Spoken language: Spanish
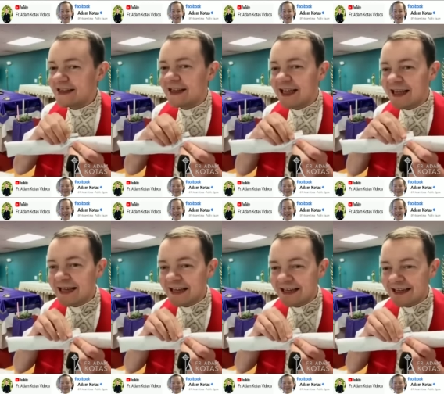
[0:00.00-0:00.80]

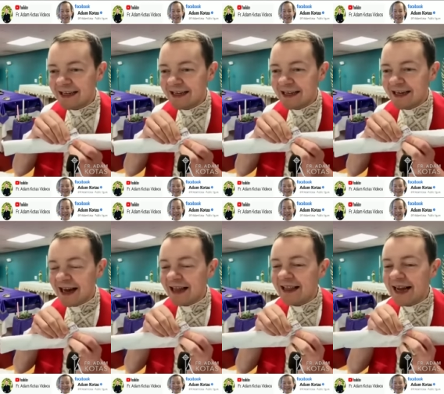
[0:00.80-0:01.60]
Sí,
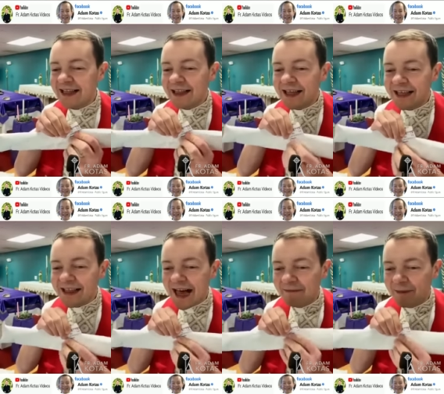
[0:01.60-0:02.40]
la
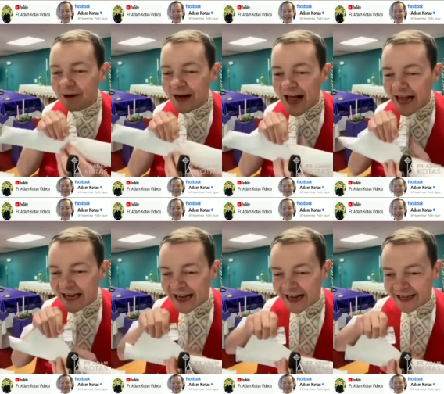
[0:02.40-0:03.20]
salchicha
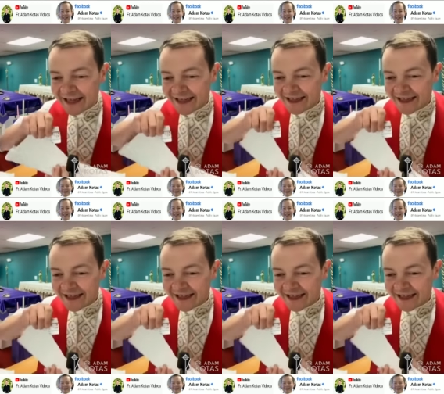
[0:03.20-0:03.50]
polaca.